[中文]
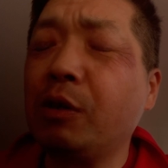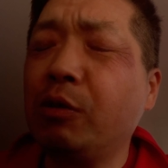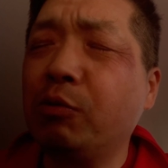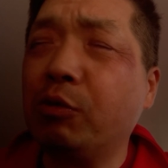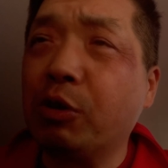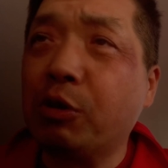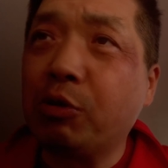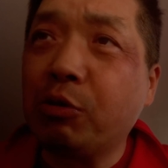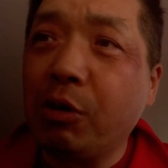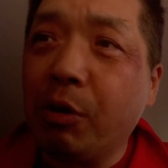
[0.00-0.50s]

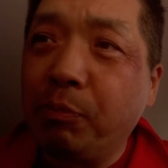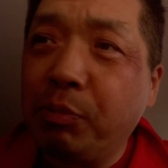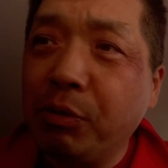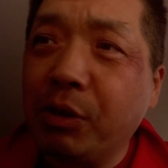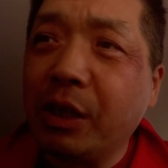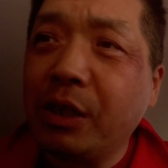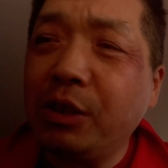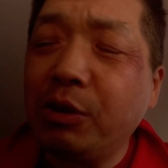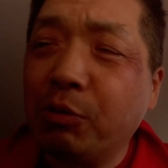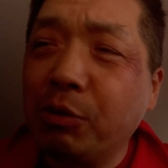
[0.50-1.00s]
我说我不
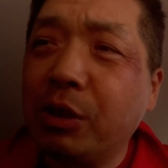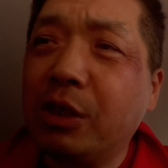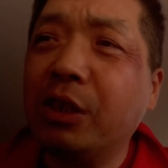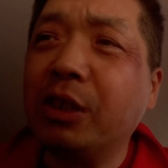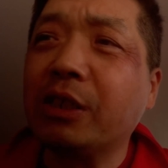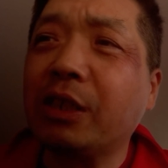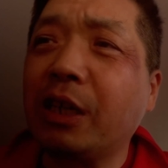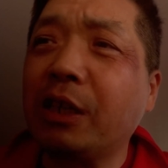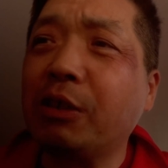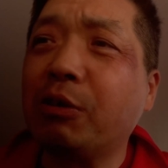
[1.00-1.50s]
跟游
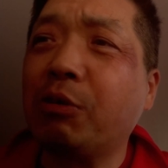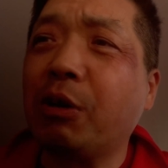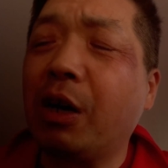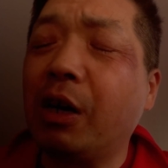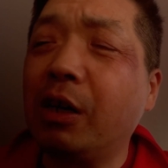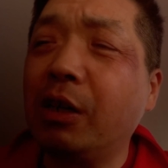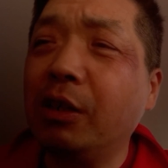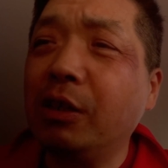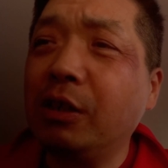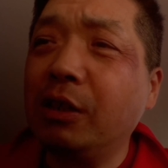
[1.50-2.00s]
客在一块
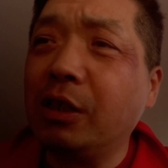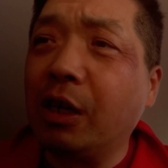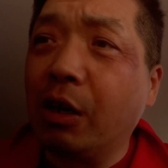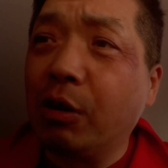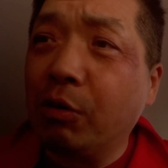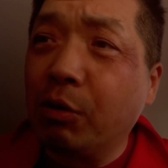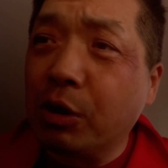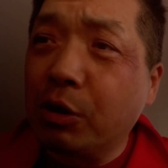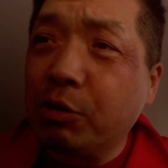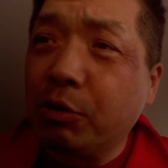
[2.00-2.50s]
儿。
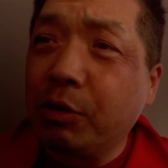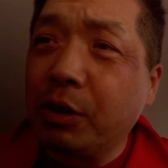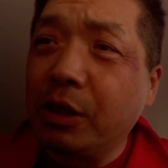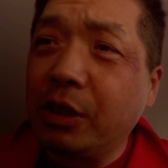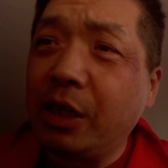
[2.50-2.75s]
然后我说我